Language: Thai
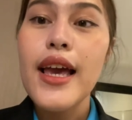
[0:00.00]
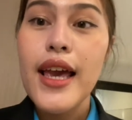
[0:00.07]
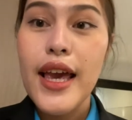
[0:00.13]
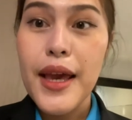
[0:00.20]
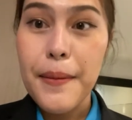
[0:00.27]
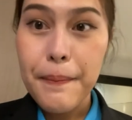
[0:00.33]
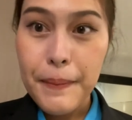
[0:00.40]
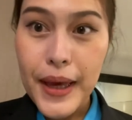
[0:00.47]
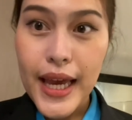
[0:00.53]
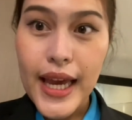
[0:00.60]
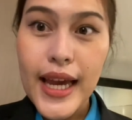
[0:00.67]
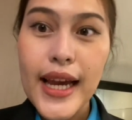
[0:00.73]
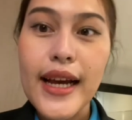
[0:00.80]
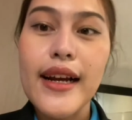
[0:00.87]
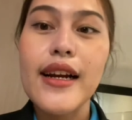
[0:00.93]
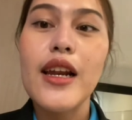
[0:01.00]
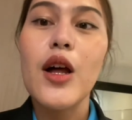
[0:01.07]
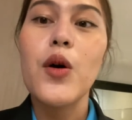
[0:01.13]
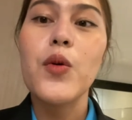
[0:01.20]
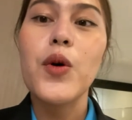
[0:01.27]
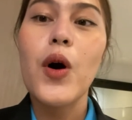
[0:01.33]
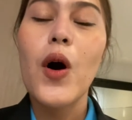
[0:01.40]
เอเปกแล้
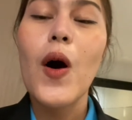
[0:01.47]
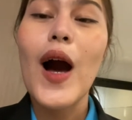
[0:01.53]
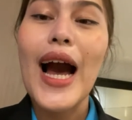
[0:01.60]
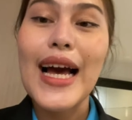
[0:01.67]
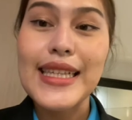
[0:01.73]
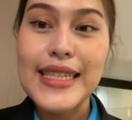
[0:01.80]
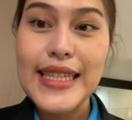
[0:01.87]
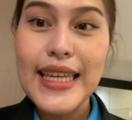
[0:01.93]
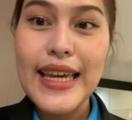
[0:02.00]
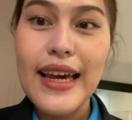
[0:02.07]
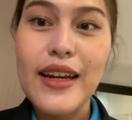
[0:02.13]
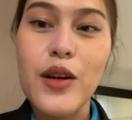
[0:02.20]
วก็อาเซียน